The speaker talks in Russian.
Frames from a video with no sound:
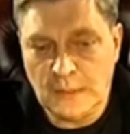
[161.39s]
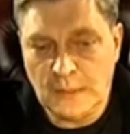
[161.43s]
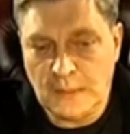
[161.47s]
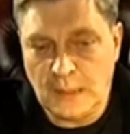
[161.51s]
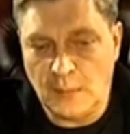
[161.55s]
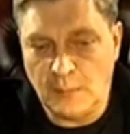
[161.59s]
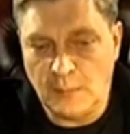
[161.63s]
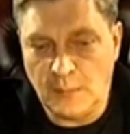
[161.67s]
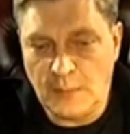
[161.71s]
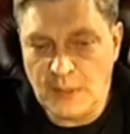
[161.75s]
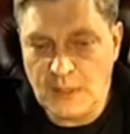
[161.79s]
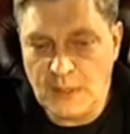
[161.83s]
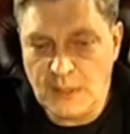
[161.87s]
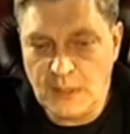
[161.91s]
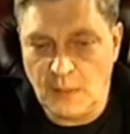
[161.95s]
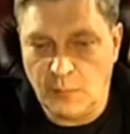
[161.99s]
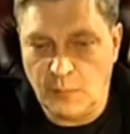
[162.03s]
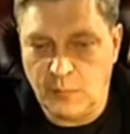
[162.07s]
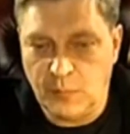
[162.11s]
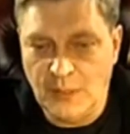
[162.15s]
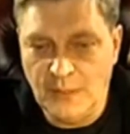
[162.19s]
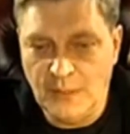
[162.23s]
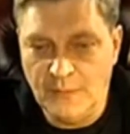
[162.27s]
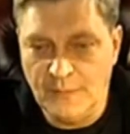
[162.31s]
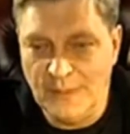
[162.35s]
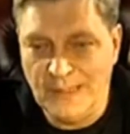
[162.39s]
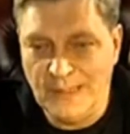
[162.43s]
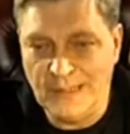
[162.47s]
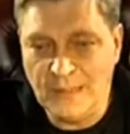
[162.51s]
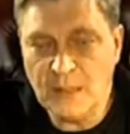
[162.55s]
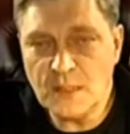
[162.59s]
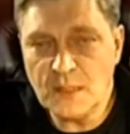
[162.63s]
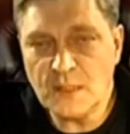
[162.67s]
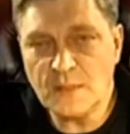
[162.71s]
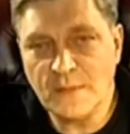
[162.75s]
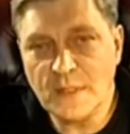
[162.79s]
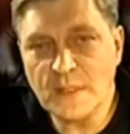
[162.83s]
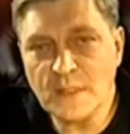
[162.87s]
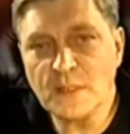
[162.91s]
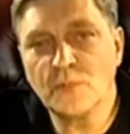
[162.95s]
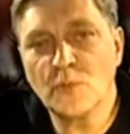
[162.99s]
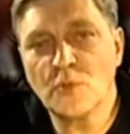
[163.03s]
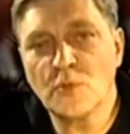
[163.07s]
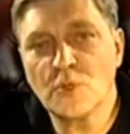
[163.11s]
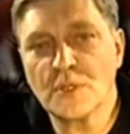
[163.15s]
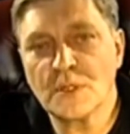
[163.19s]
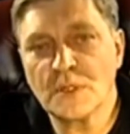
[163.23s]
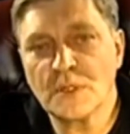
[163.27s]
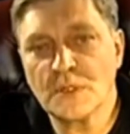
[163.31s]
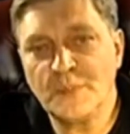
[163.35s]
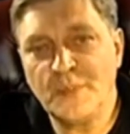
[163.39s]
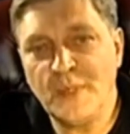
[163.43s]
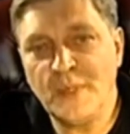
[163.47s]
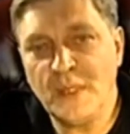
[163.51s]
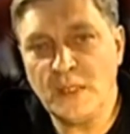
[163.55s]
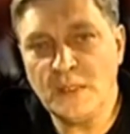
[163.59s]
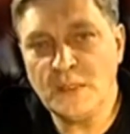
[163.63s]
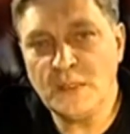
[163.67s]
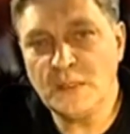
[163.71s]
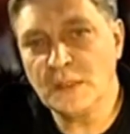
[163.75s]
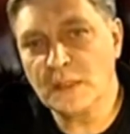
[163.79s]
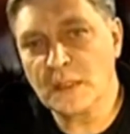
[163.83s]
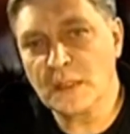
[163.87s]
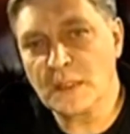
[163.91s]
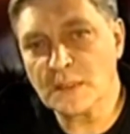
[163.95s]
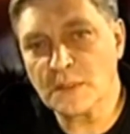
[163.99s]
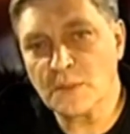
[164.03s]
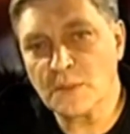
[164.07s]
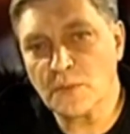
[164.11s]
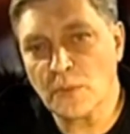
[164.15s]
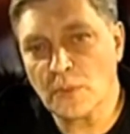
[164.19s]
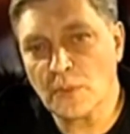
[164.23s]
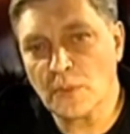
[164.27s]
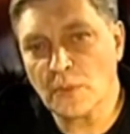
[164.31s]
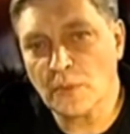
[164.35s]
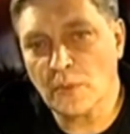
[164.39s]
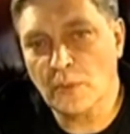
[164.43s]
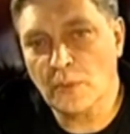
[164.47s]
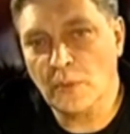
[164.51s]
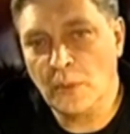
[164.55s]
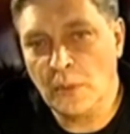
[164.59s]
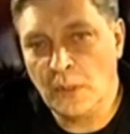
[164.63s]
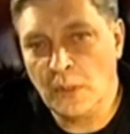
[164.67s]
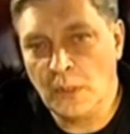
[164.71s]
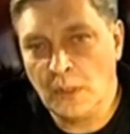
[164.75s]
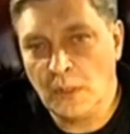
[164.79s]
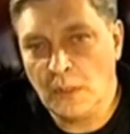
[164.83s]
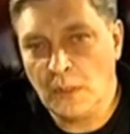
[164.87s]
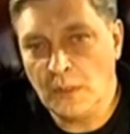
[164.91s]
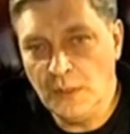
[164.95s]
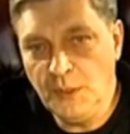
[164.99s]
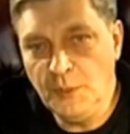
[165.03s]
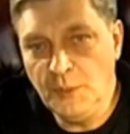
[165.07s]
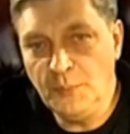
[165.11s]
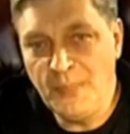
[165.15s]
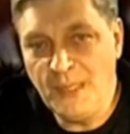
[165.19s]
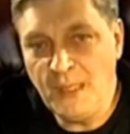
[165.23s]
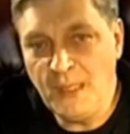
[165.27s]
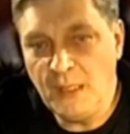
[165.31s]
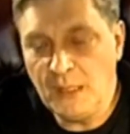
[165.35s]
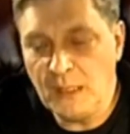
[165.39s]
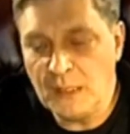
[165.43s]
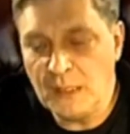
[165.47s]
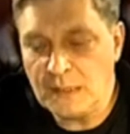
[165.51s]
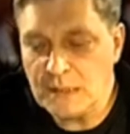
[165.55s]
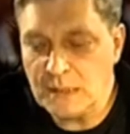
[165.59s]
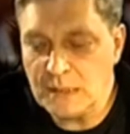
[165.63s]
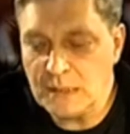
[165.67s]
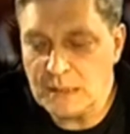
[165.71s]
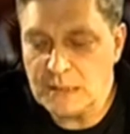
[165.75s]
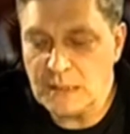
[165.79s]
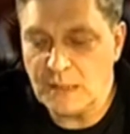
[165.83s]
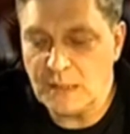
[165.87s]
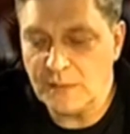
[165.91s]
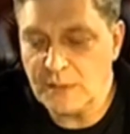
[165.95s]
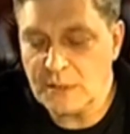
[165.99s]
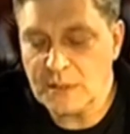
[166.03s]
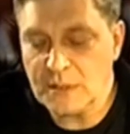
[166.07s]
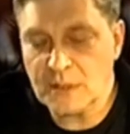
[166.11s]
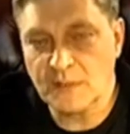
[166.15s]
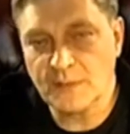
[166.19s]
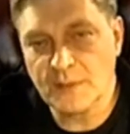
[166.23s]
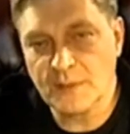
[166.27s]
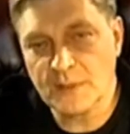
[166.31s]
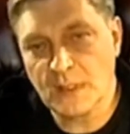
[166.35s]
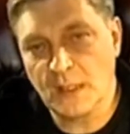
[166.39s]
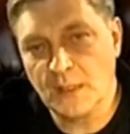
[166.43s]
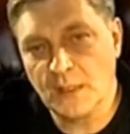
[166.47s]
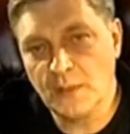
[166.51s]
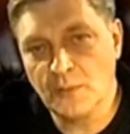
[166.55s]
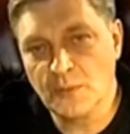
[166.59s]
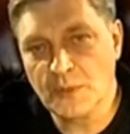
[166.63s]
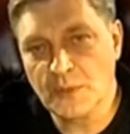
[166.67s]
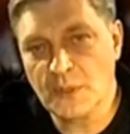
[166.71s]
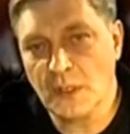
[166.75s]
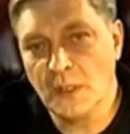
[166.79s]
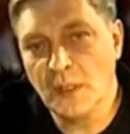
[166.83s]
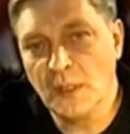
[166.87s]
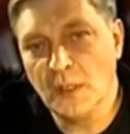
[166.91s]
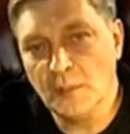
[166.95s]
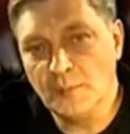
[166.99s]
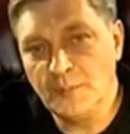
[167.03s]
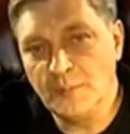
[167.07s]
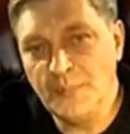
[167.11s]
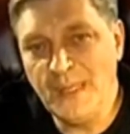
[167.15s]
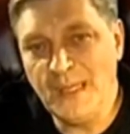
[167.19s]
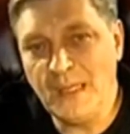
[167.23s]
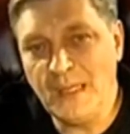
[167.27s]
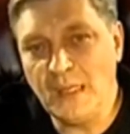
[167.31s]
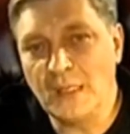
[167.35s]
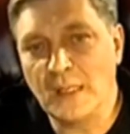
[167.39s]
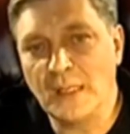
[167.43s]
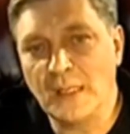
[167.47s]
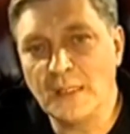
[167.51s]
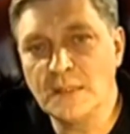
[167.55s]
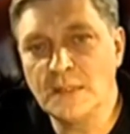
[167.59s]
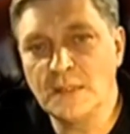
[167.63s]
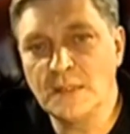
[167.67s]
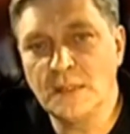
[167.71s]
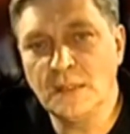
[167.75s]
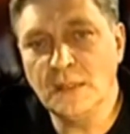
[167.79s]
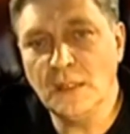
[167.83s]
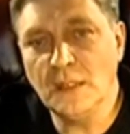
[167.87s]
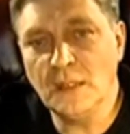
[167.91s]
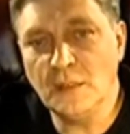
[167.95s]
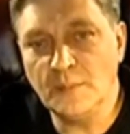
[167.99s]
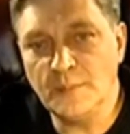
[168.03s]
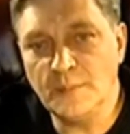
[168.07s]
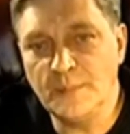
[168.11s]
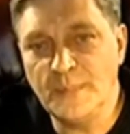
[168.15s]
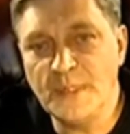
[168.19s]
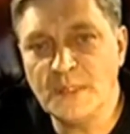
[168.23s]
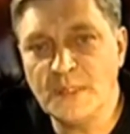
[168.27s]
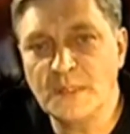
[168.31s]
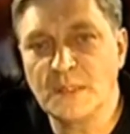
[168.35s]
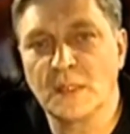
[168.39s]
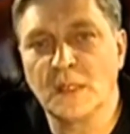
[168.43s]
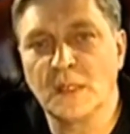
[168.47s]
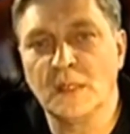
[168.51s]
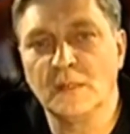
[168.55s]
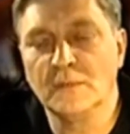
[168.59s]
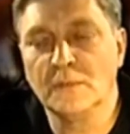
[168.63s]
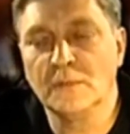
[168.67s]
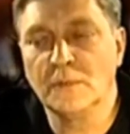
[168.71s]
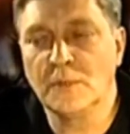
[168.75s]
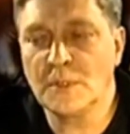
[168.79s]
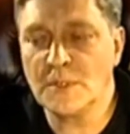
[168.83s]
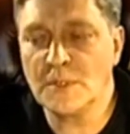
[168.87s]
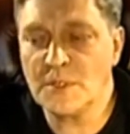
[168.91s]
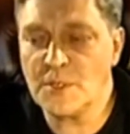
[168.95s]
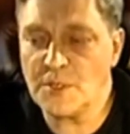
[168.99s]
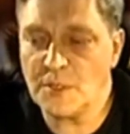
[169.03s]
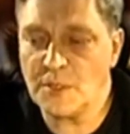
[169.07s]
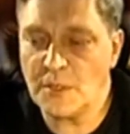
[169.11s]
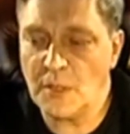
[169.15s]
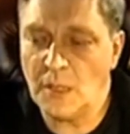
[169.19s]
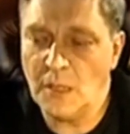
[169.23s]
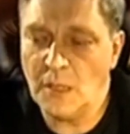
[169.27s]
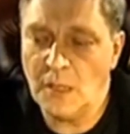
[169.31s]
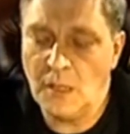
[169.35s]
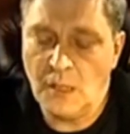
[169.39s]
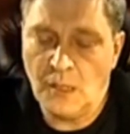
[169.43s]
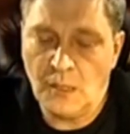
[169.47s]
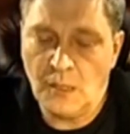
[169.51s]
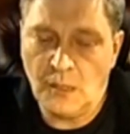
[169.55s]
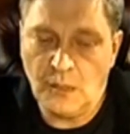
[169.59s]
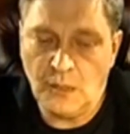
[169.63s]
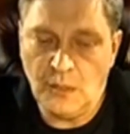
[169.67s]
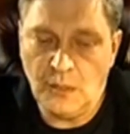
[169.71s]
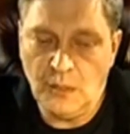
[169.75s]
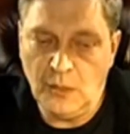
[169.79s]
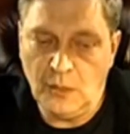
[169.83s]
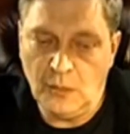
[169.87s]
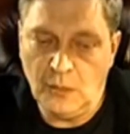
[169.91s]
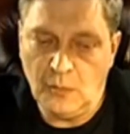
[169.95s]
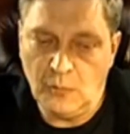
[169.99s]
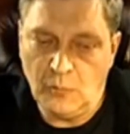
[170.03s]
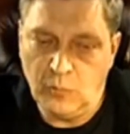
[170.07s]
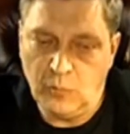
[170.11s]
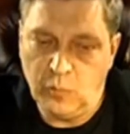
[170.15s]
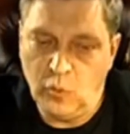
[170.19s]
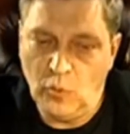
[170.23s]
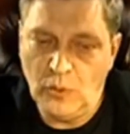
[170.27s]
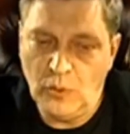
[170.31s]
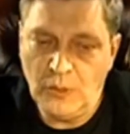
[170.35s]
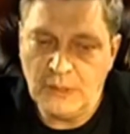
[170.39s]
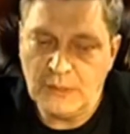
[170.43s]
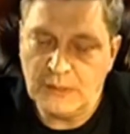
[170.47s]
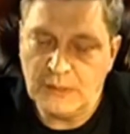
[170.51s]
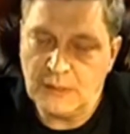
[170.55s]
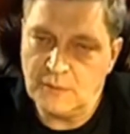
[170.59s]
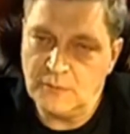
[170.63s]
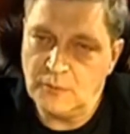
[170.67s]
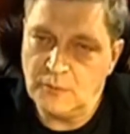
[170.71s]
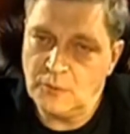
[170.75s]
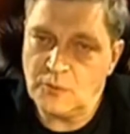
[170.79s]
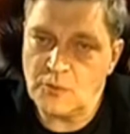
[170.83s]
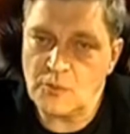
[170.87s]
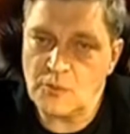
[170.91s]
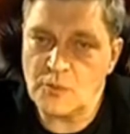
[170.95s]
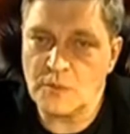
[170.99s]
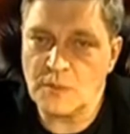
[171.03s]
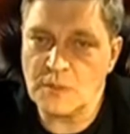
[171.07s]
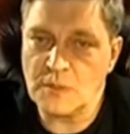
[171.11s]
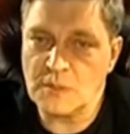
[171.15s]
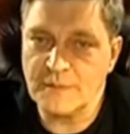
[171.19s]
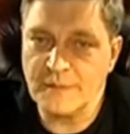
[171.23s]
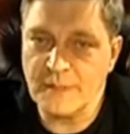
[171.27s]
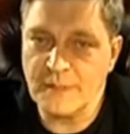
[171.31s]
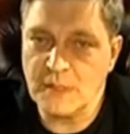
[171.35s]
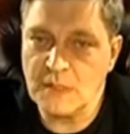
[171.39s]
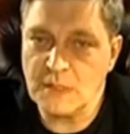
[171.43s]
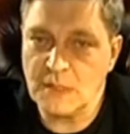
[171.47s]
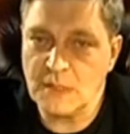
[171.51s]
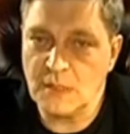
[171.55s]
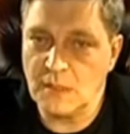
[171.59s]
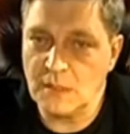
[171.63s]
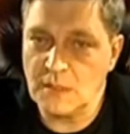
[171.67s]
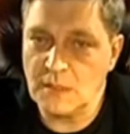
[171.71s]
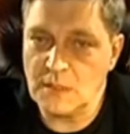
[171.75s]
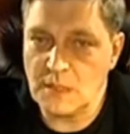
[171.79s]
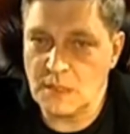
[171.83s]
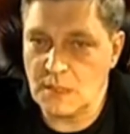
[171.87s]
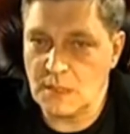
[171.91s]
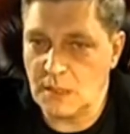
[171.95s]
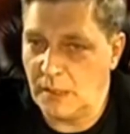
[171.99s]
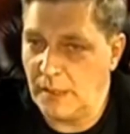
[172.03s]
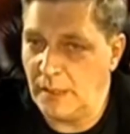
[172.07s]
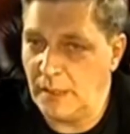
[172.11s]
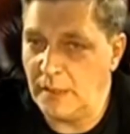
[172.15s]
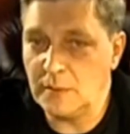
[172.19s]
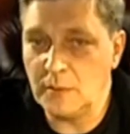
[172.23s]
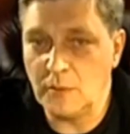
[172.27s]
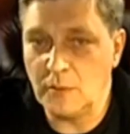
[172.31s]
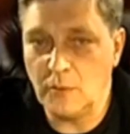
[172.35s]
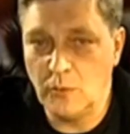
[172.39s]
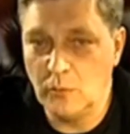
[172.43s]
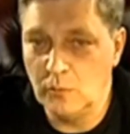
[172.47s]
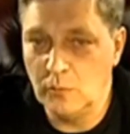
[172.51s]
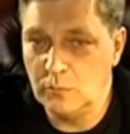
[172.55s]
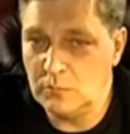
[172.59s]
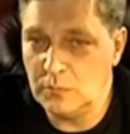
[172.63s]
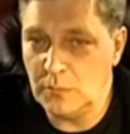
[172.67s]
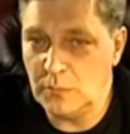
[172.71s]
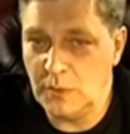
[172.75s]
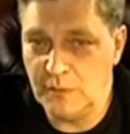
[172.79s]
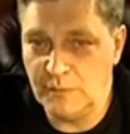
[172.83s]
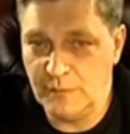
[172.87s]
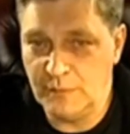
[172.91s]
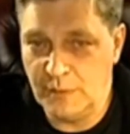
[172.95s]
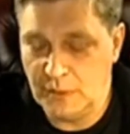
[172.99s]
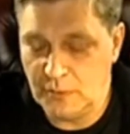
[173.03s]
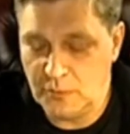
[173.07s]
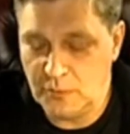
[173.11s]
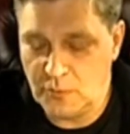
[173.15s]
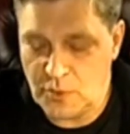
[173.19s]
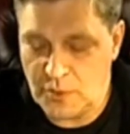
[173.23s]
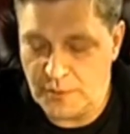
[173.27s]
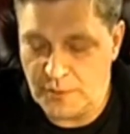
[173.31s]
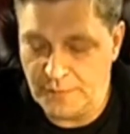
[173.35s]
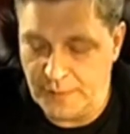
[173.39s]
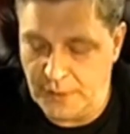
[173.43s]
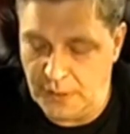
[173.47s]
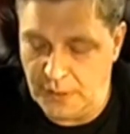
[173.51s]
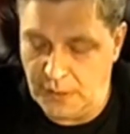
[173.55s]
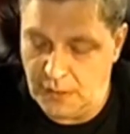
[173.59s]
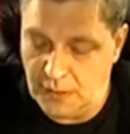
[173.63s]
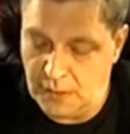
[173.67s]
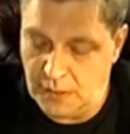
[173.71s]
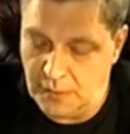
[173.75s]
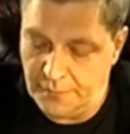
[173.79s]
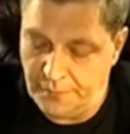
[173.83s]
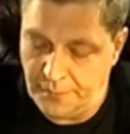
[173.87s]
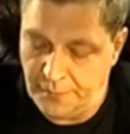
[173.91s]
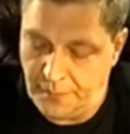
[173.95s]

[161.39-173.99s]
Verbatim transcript: там, где появлялась возможность перейти на сторону неприятеля Советского Союза переходила безоговорочно и более того, то, что называется, с огоньком и воодушевлением.